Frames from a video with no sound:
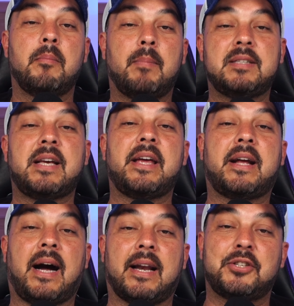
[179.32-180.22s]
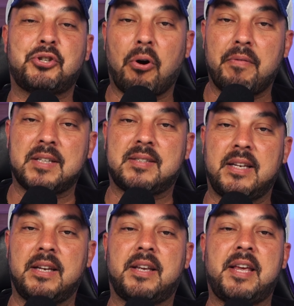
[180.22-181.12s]
Mas e aí, cara, te
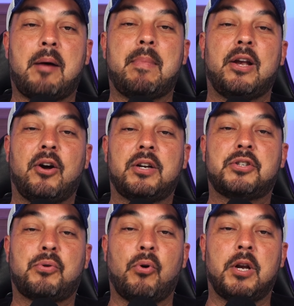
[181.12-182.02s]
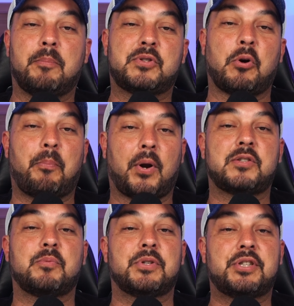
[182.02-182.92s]
convenci que é a melhor escolha para o seu
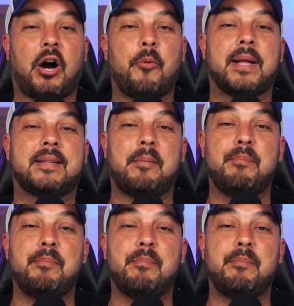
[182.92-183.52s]
próximo Xiaomi até